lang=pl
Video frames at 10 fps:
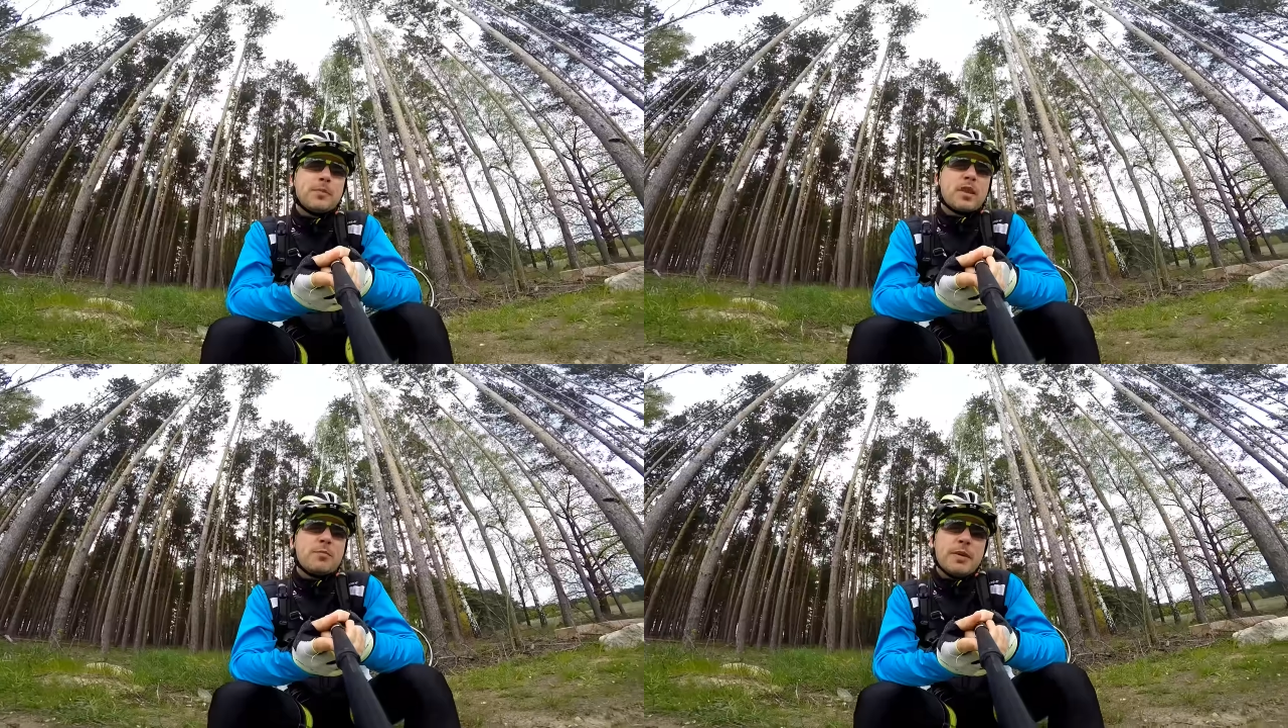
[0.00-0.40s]

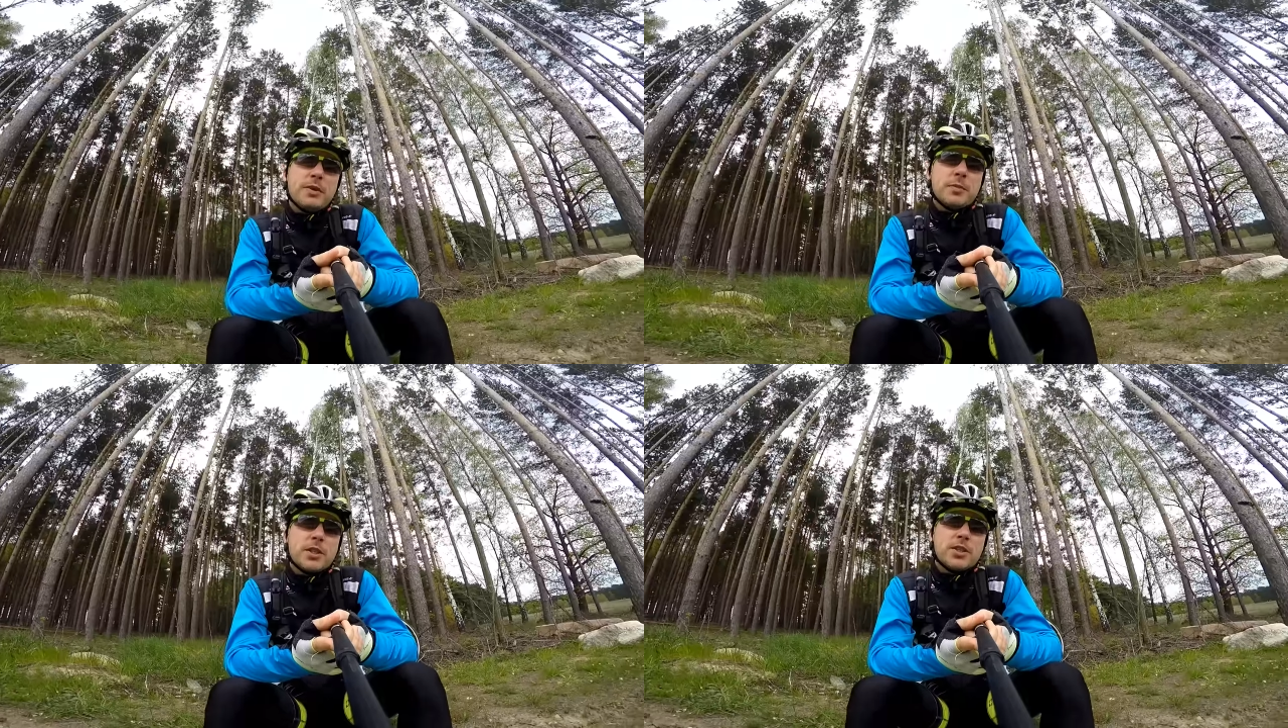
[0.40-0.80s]
W
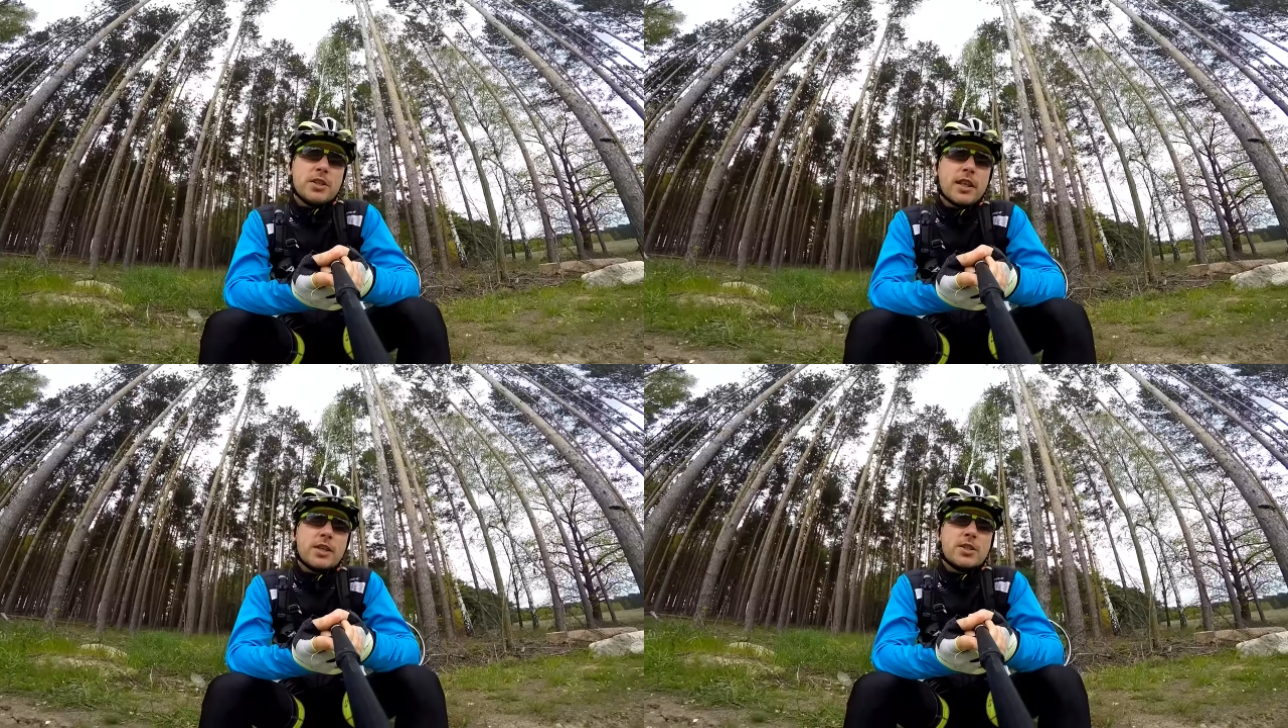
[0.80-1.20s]
pewnym
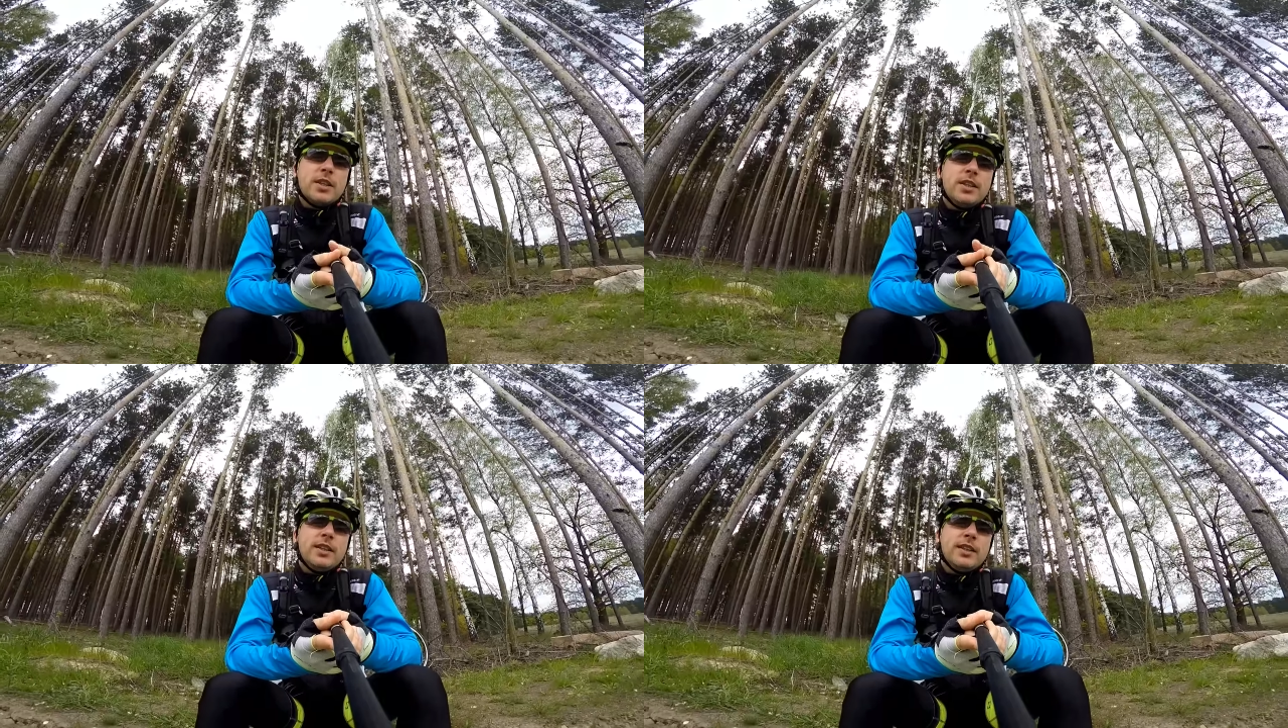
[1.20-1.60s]
sensie
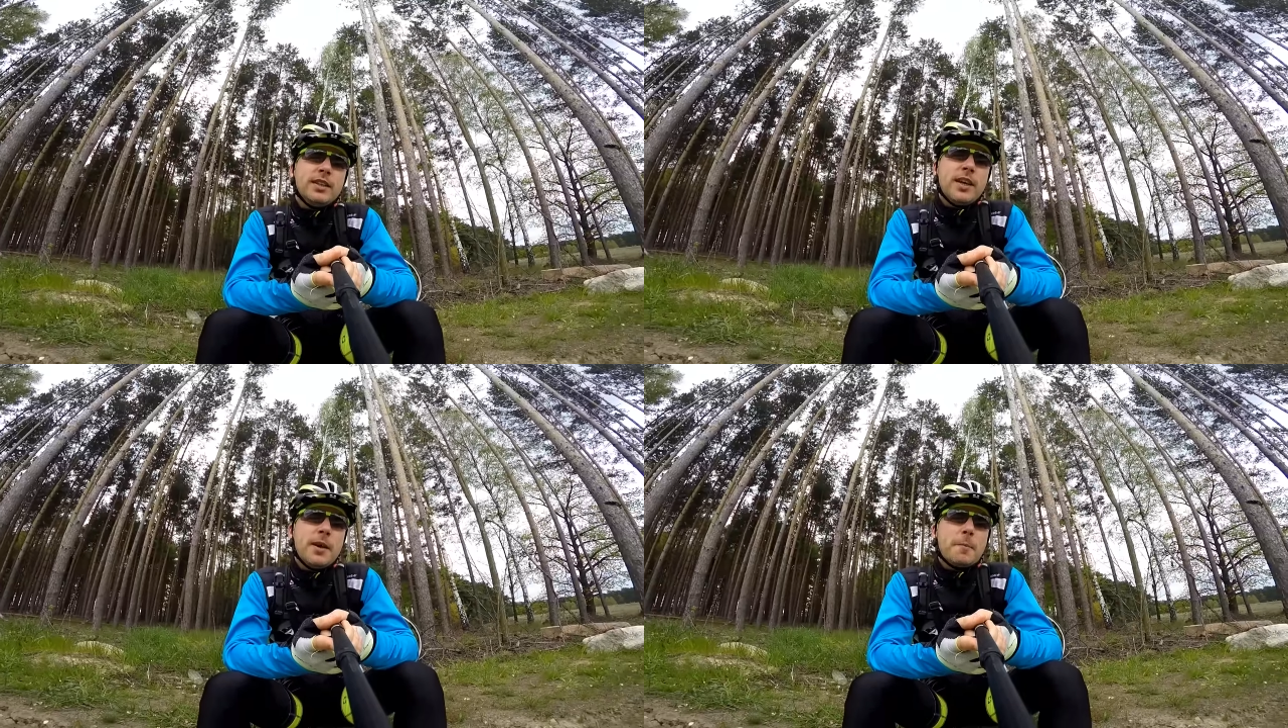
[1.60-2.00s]
także
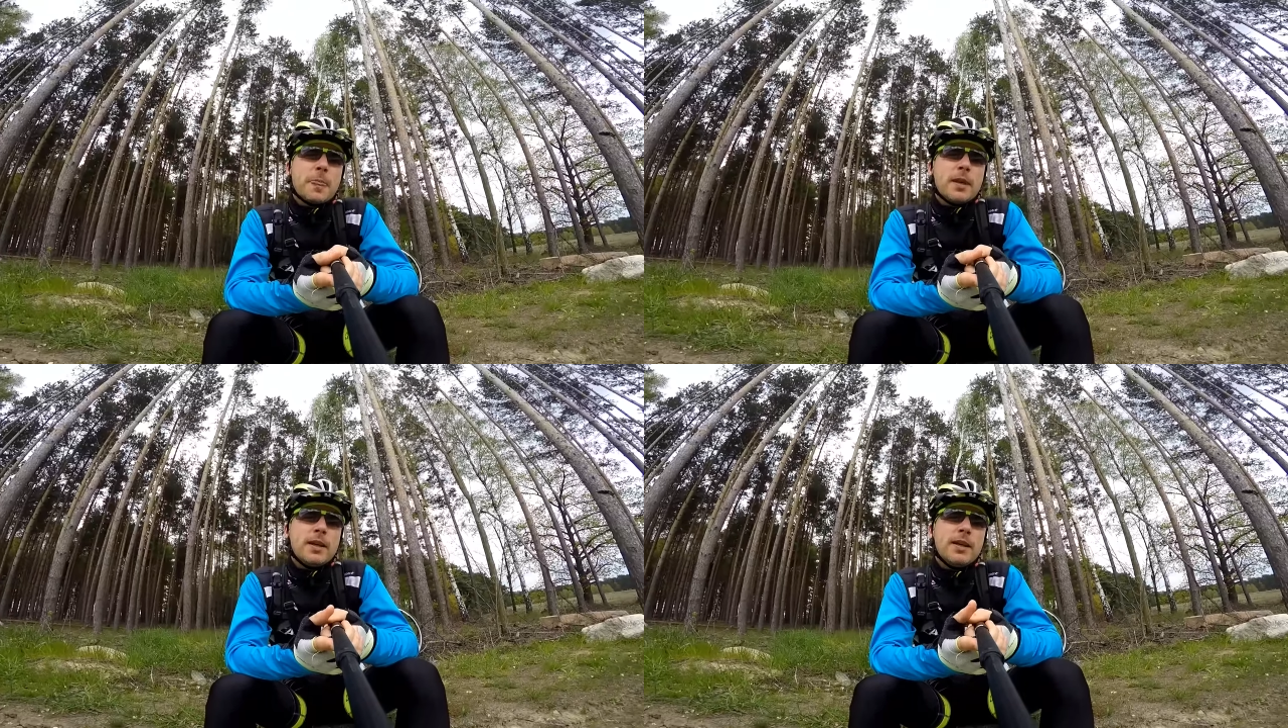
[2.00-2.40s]
i,
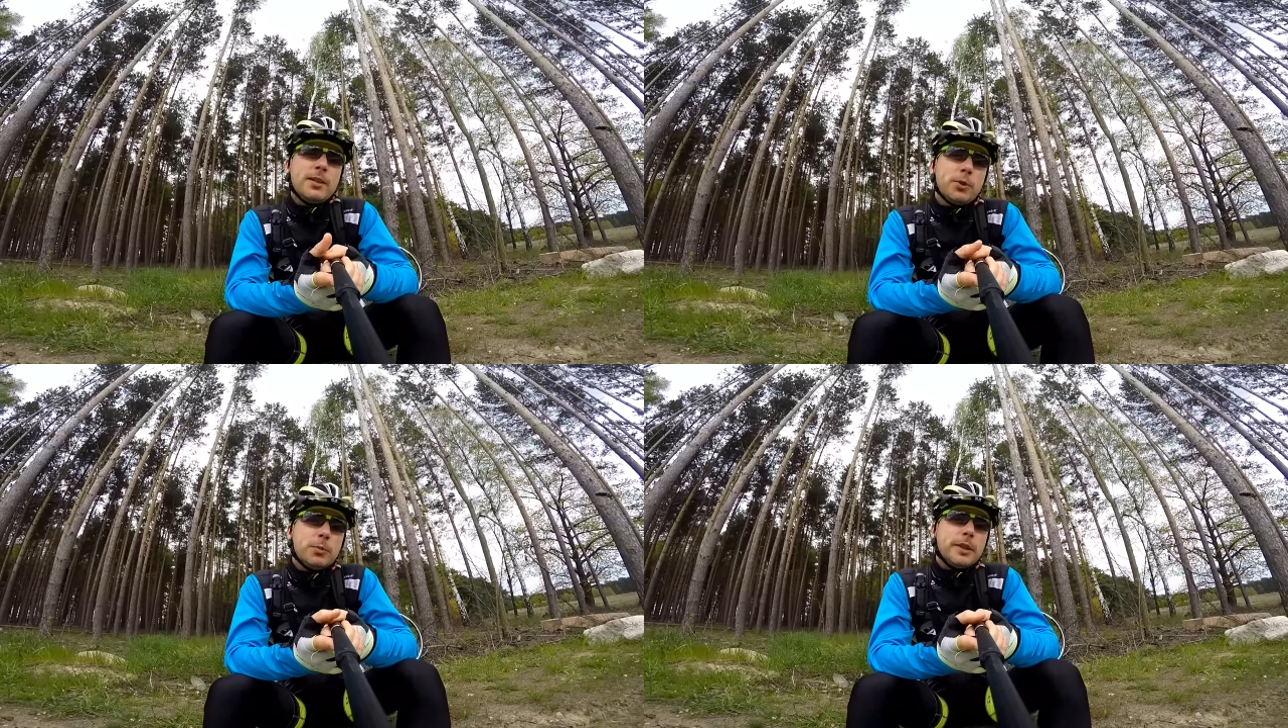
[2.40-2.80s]
e,
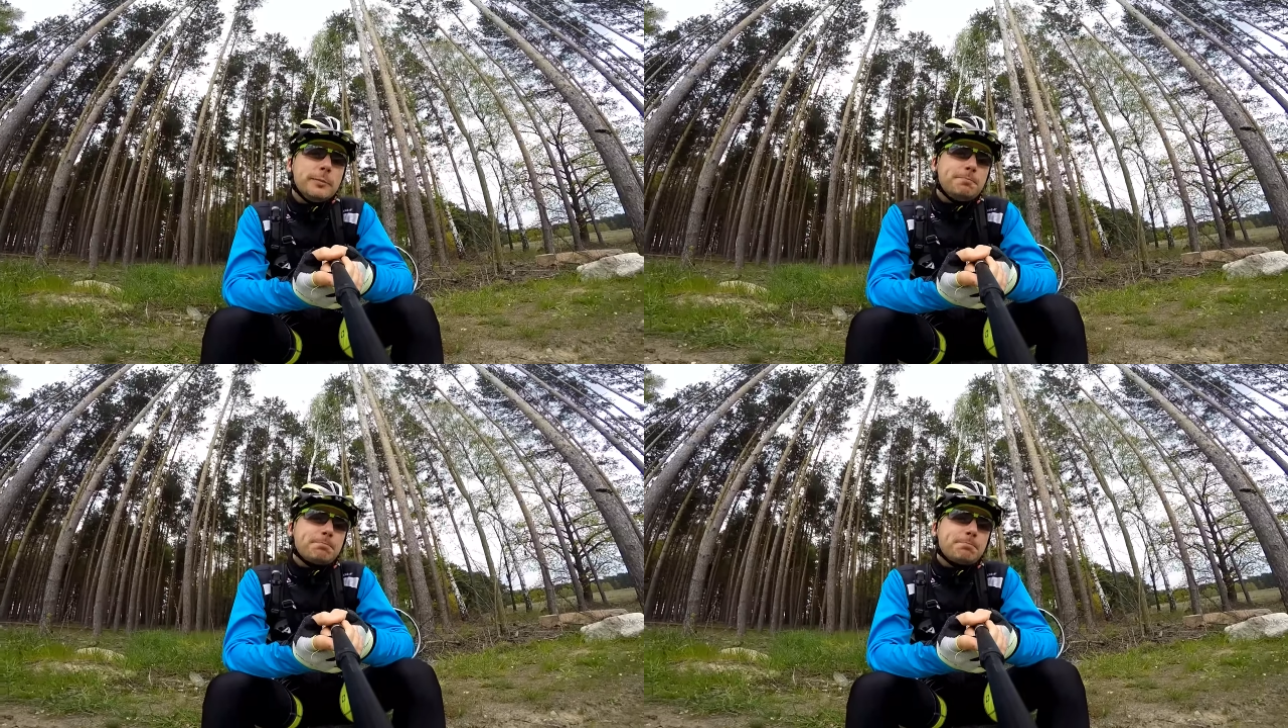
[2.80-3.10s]
i dumny.